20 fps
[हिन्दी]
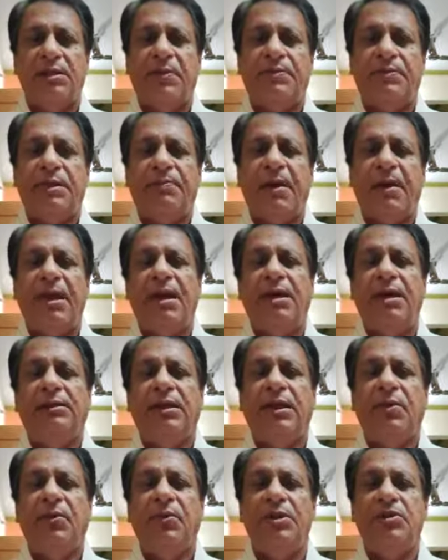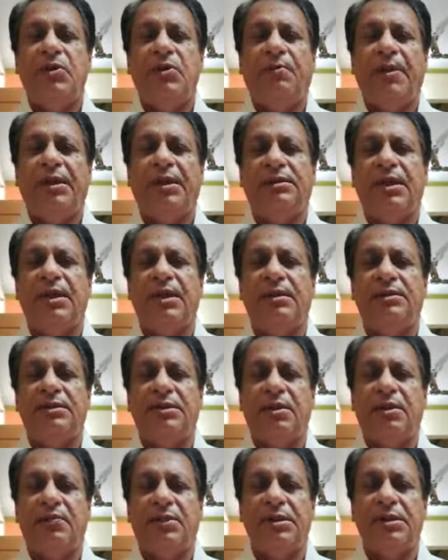सबसे पहला आता है 1945
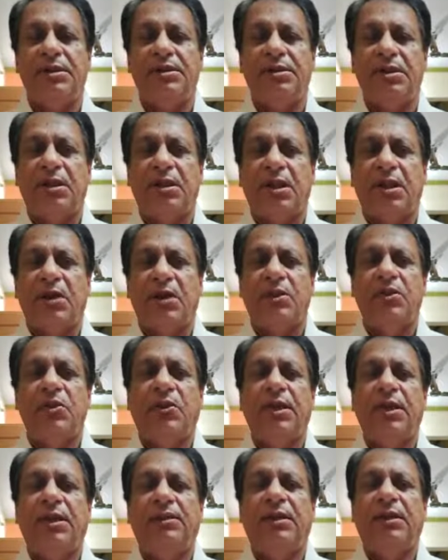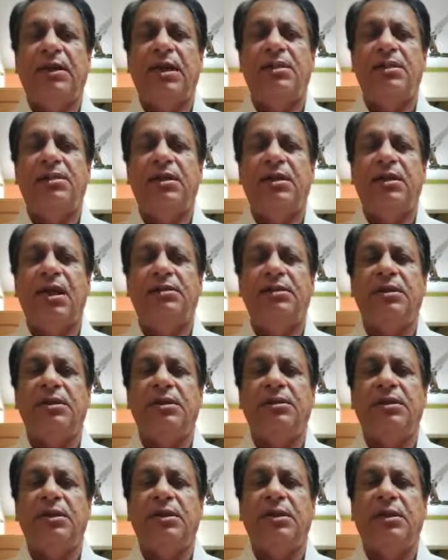का वर्ष जो कि अंतर्राष्ट्रीय
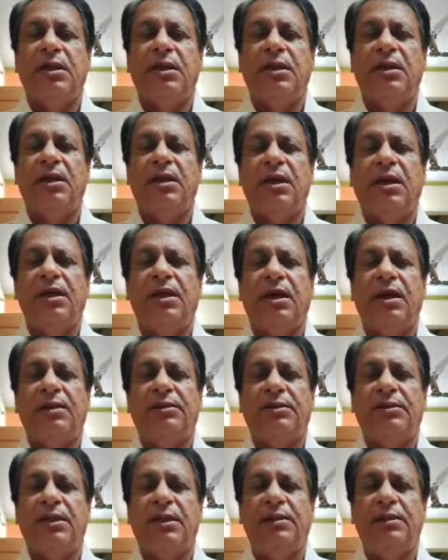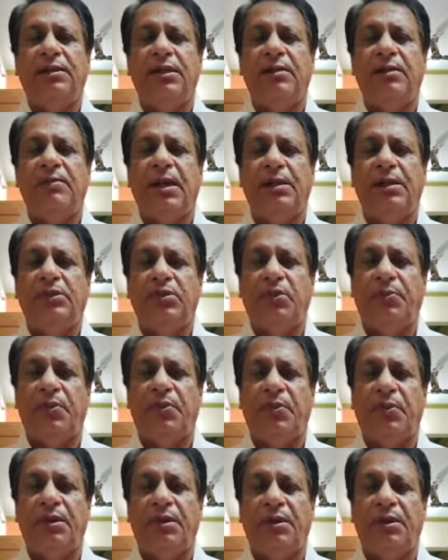राजनीति के लिए अत्यंत ही
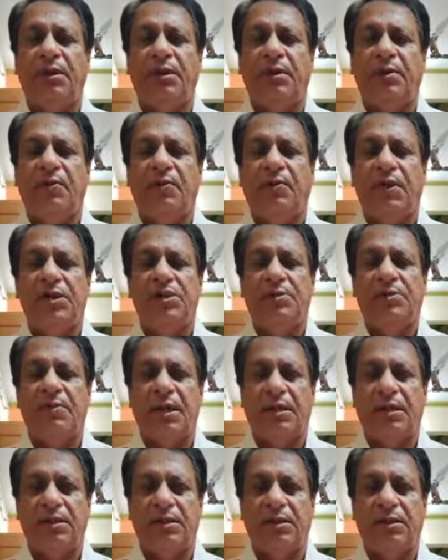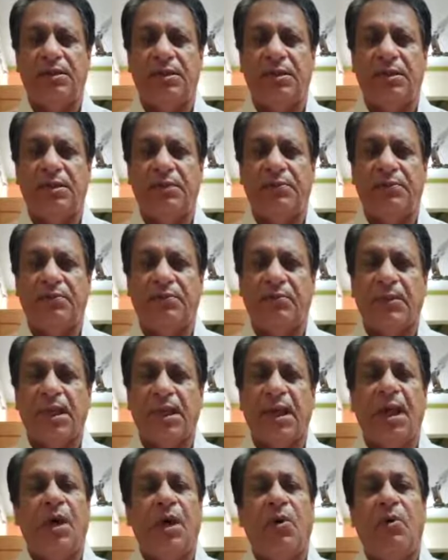महत्वपूर्ण वर्ष माना जाता है
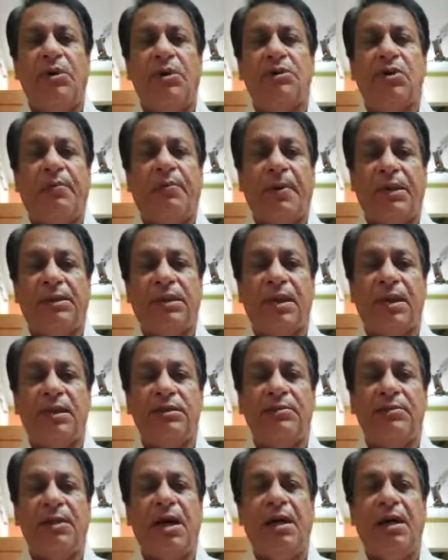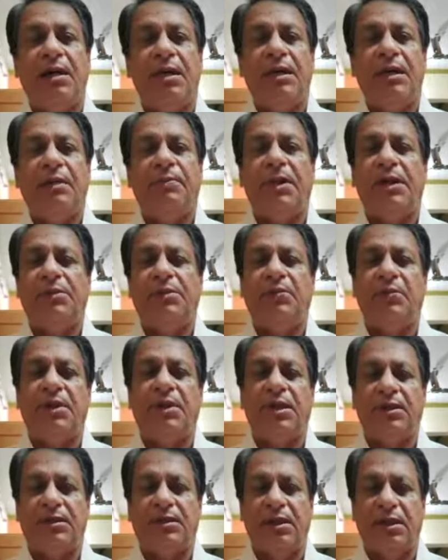1945 में अनेक महत्वपूर्ण
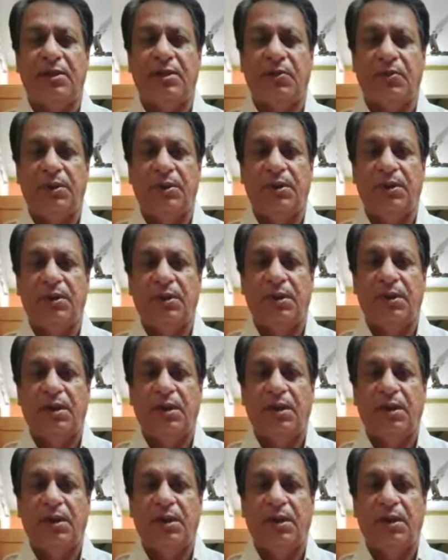घटनाएं हुई